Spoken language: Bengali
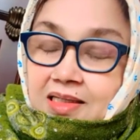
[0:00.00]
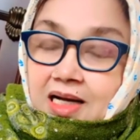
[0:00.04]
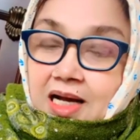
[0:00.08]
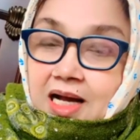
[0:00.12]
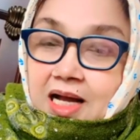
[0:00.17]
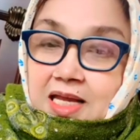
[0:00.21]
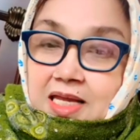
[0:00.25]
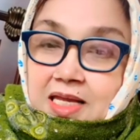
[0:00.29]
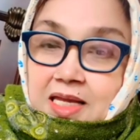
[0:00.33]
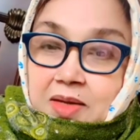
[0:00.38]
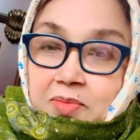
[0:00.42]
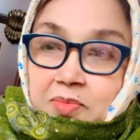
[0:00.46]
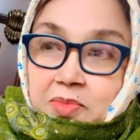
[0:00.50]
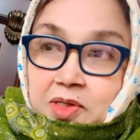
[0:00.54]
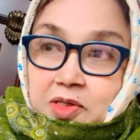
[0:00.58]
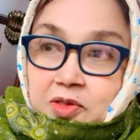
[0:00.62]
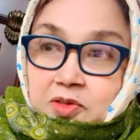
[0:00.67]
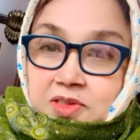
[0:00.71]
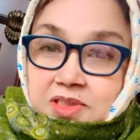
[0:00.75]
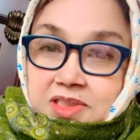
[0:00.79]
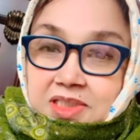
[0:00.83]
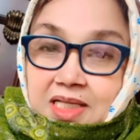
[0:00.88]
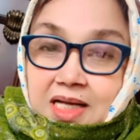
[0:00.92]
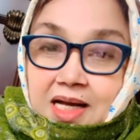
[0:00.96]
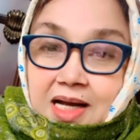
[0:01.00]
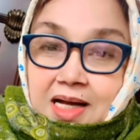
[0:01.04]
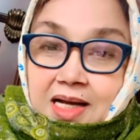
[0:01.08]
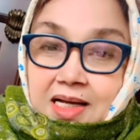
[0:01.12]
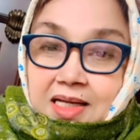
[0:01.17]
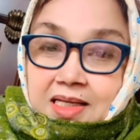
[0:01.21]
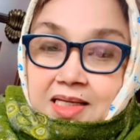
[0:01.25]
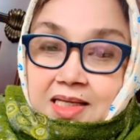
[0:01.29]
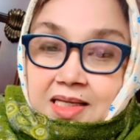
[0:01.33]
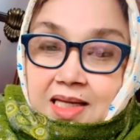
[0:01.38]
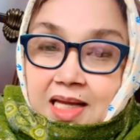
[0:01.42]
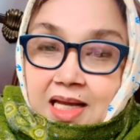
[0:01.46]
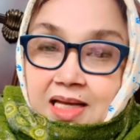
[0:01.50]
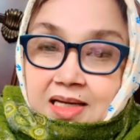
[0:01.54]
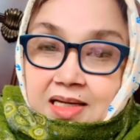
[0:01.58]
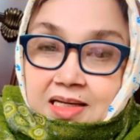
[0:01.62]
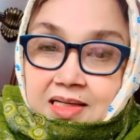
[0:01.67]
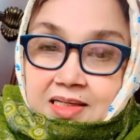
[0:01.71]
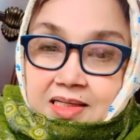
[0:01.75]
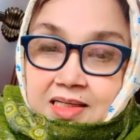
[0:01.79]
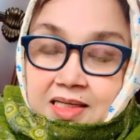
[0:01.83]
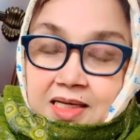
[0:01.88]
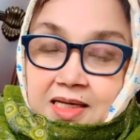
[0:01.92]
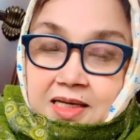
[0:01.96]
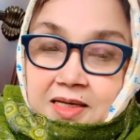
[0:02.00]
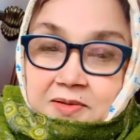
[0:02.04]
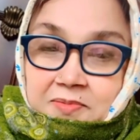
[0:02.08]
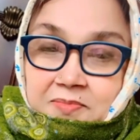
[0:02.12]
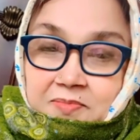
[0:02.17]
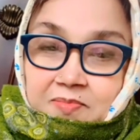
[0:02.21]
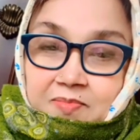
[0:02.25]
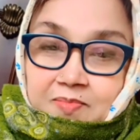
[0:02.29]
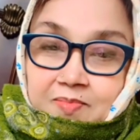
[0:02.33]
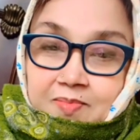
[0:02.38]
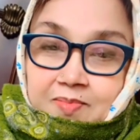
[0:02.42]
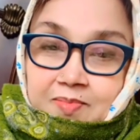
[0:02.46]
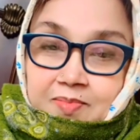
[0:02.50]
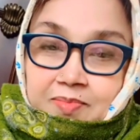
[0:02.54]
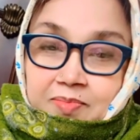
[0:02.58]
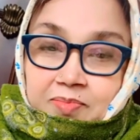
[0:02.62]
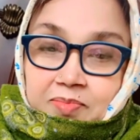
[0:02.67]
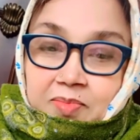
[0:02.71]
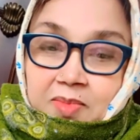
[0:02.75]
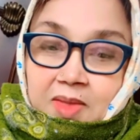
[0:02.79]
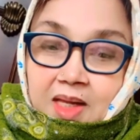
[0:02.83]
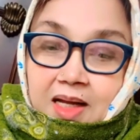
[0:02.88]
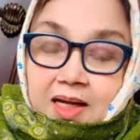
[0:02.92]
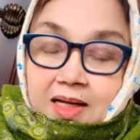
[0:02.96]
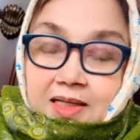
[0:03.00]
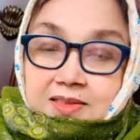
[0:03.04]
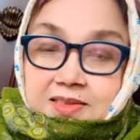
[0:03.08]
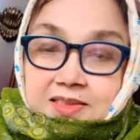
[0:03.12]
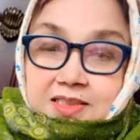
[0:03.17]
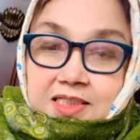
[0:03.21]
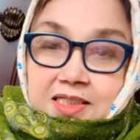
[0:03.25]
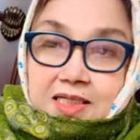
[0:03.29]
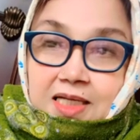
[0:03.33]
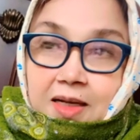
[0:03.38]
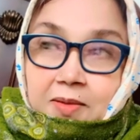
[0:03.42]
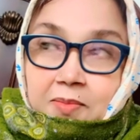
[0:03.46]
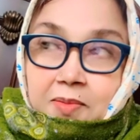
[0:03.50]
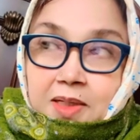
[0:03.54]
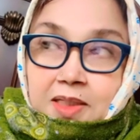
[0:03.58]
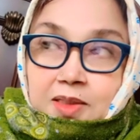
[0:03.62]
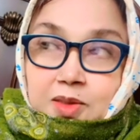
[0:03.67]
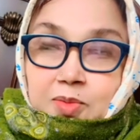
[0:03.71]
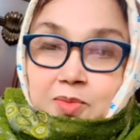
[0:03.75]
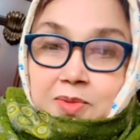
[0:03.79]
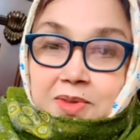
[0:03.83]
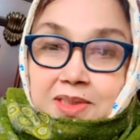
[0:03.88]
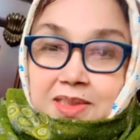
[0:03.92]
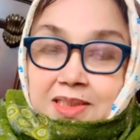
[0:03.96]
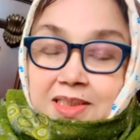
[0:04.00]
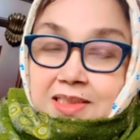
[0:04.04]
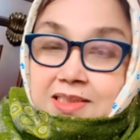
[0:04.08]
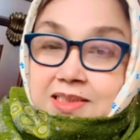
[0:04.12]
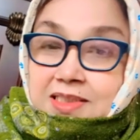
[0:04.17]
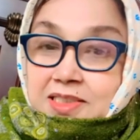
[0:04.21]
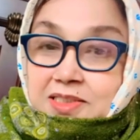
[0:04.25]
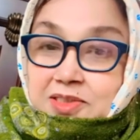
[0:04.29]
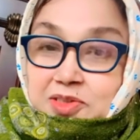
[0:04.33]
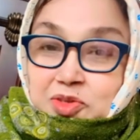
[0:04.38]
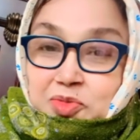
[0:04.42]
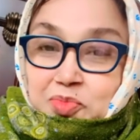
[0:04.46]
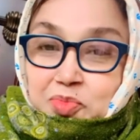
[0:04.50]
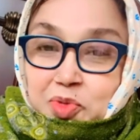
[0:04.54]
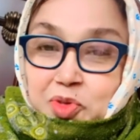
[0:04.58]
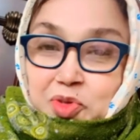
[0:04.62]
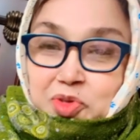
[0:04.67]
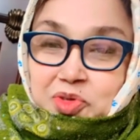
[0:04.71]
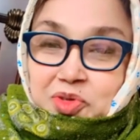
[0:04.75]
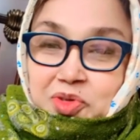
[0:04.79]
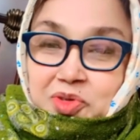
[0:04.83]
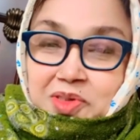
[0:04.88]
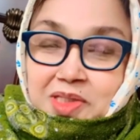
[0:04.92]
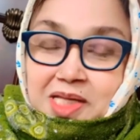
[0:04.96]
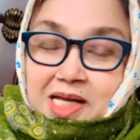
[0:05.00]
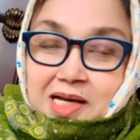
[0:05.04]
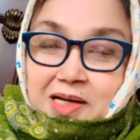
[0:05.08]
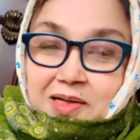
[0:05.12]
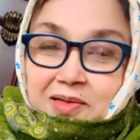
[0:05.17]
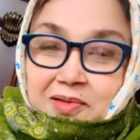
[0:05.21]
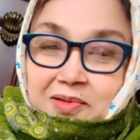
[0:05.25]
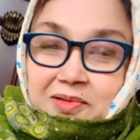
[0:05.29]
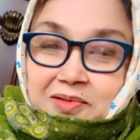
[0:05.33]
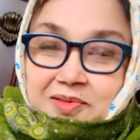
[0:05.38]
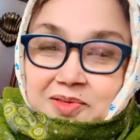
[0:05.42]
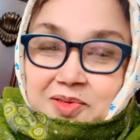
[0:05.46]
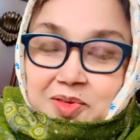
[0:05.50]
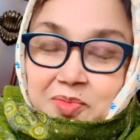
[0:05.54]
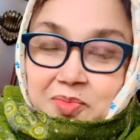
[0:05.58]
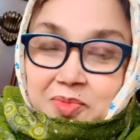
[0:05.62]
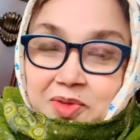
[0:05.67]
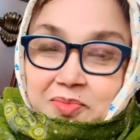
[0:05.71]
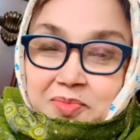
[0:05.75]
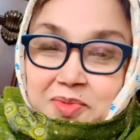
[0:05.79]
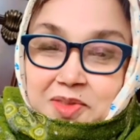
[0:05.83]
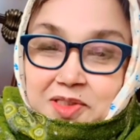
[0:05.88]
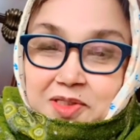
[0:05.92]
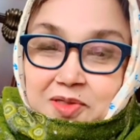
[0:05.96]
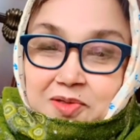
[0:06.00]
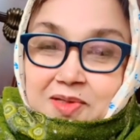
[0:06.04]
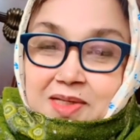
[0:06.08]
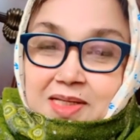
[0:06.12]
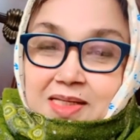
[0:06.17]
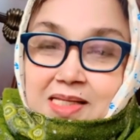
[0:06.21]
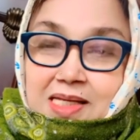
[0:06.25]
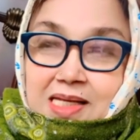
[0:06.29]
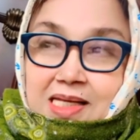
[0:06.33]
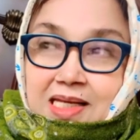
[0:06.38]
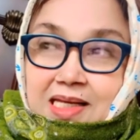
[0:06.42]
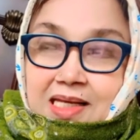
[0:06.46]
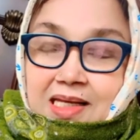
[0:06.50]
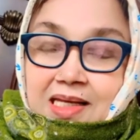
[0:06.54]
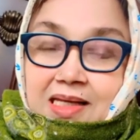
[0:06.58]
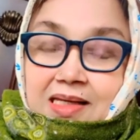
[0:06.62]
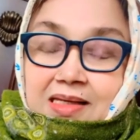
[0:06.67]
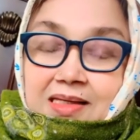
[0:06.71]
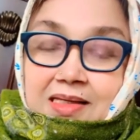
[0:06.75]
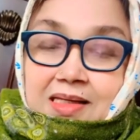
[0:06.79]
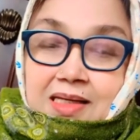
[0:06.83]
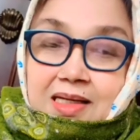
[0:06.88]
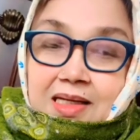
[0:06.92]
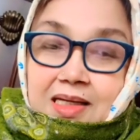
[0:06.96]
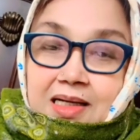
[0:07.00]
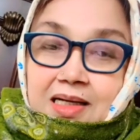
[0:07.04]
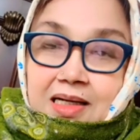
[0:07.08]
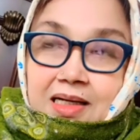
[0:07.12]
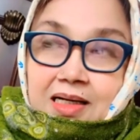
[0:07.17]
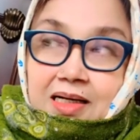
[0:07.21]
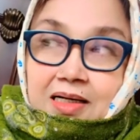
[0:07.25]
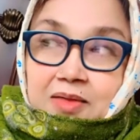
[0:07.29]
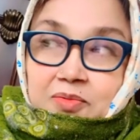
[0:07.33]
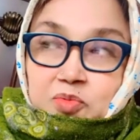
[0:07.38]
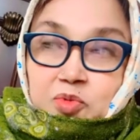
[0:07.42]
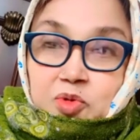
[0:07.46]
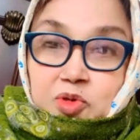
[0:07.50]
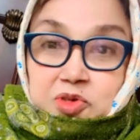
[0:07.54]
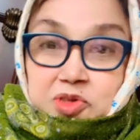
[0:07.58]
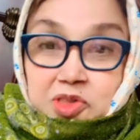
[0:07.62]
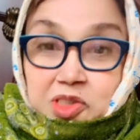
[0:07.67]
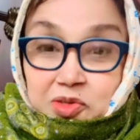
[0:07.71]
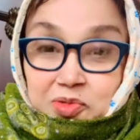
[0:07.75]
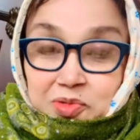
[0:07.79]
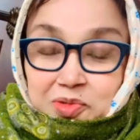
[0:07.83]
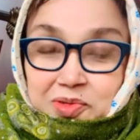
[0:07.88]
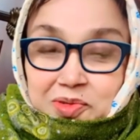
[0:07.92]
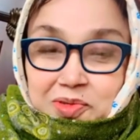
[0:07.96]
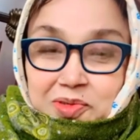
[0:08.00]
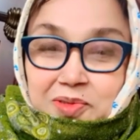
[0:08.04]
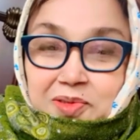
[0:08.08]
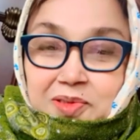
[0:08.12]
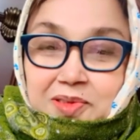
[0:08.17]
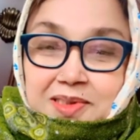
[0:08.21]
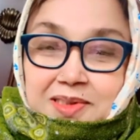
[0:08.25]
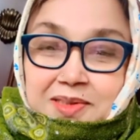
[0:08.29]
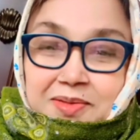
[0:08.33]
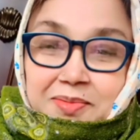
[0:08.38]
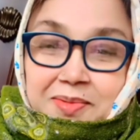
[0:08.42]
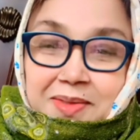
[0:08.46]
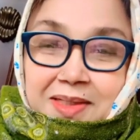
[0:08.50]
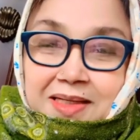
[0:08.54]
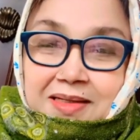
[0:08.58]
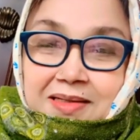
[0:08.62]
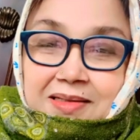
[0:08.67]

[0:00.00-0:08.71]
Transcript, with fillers: আই এম ইয়ার্স আখি গ্যালারি আজকে আমার তোমাদের কাছে কিছু প্রশ্ন থাকলো তোমরা ভিডিওটা দেখে প্রশ্নের উত্তরগুলো দিবে